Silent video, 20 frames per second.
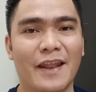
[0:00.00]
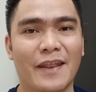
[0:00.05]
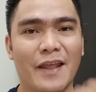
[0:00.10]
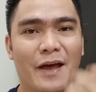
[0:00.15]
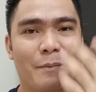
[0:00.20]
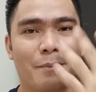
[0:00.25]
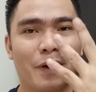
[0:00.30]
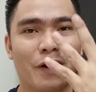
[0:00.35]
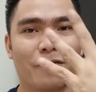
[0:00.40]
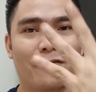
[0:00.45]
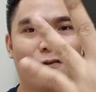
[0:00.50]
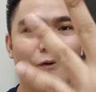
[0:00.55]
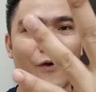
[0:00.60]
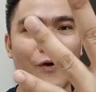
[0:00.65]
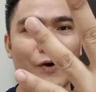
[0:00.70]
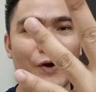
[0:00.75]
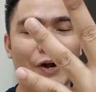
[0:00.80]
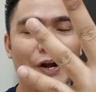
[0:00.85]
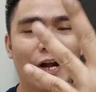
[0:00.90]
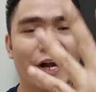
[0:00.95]
Number
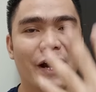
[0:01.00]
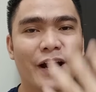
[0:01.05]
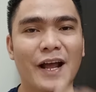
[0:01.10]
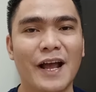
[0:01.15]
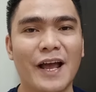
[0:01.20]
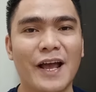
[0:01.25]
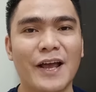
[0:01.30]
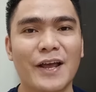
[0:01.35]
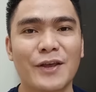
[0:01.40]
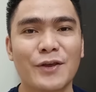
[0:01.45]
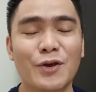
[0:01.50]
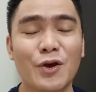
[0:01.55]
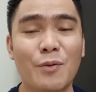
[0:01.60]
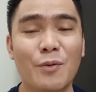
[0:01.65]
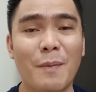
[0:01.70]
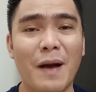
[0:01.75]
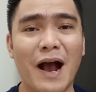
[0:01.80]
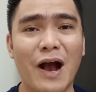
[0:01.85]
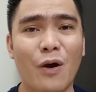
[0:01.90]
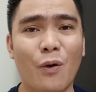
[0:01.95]
4,
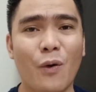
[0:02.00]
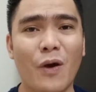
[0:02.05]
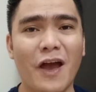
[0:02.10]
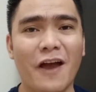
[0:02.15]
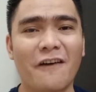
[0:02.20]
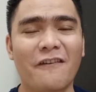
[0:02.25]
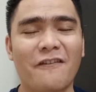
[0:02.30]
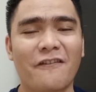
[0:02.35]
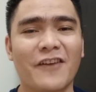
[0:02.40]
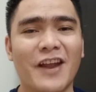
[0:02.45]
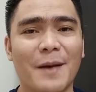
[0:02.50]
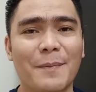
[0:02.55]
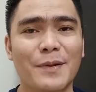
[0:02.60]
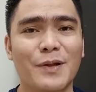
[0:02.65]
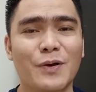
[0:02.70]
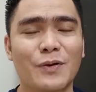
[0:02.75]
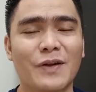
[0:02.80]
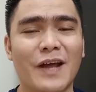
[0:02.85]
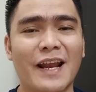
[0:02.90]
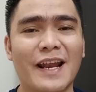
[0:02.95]
yung mga
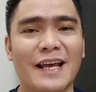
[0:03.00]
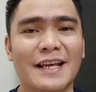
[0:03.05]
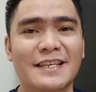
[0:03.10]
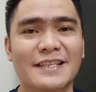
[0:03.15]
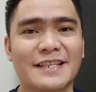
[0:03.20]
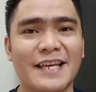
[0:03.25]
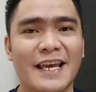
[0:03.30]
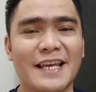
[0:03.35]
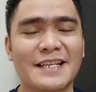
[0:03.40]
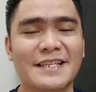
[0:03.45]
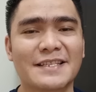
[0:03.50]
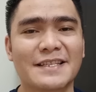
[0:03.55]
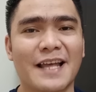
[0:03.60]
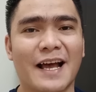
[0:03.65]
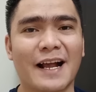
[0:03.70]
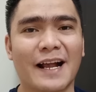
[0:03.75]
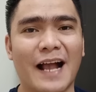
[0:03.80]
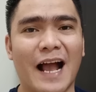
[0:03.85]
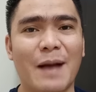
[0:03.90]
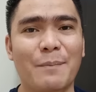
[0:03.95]
OFW na nag-change
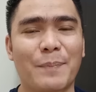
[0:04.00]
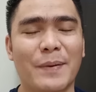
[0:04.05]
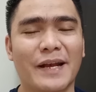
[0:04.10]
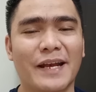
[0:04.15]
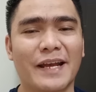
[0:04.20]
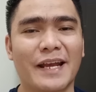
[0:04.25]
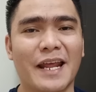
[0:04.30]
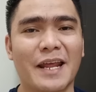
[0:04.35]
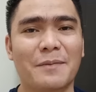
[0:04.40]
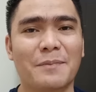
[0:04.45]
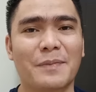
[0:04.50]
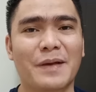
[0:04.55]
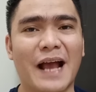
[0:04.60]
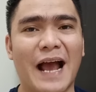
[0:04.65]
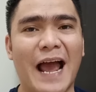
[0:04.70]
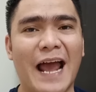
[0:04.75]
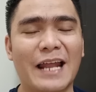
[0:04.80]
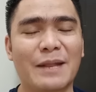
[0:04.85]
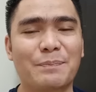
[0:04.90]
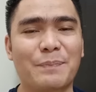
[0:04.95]
ng company name
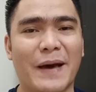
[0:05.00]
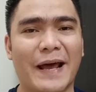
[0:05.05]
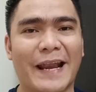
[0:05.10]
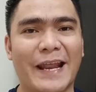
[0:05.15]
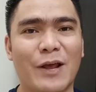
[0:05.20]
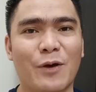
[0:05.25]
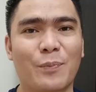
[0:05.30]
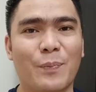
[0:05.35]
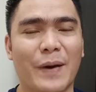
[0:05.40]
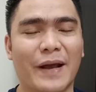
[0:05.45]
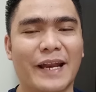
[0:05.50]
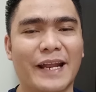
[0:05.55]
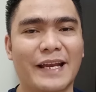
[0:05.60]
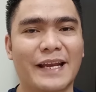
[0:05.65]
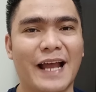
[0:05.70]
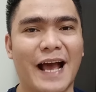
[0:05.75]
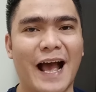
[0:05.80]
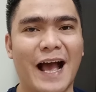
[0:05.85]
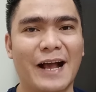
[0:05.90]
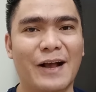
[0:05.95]
kahit pareho pa
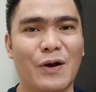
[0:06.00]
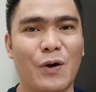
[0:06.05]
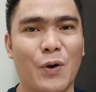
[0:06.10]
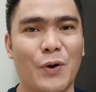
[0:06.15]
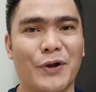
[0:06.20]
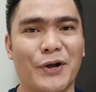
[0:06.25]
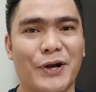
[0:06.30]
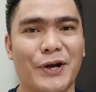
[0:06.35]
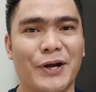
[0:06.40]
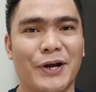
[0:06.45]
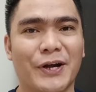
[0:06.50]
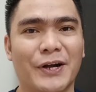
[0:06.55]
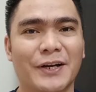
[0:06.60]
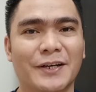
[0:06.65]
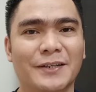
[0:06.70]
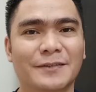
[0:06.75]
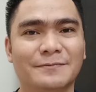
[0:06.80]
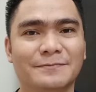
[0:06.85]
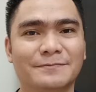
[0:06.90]
rin ang owner.